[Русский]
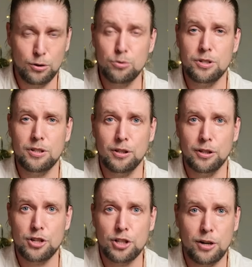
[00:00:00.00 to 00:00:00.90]
люди
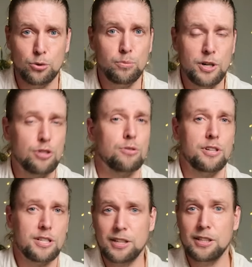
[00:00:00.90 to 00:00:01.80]
начинают думать, что
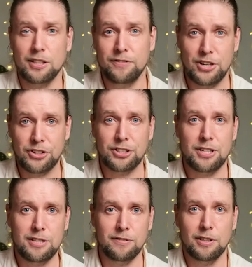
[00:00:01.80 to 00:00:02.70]
есть каких-то две
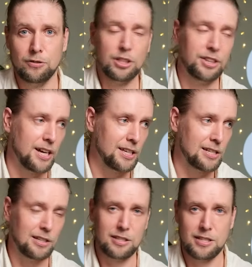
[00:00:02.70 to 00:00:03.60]
альтернативы. Вот одна,
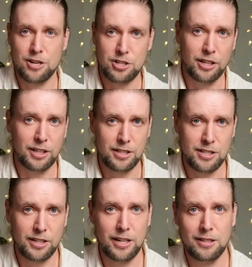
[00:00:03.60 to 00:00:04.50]
если ты знаешь секретный
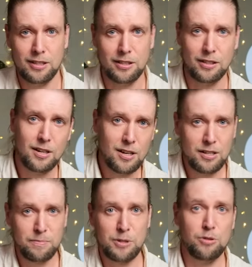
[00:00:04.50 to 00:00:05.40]
секрет и
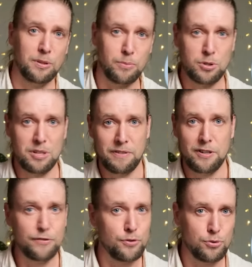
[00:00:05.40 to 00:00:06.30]
способен просто
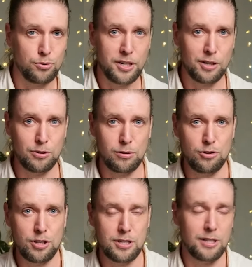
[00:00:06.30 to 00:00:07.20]
поверить в чудо, и оно
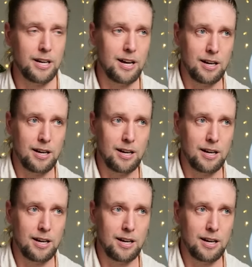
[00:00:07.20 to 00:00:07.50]
случится, да,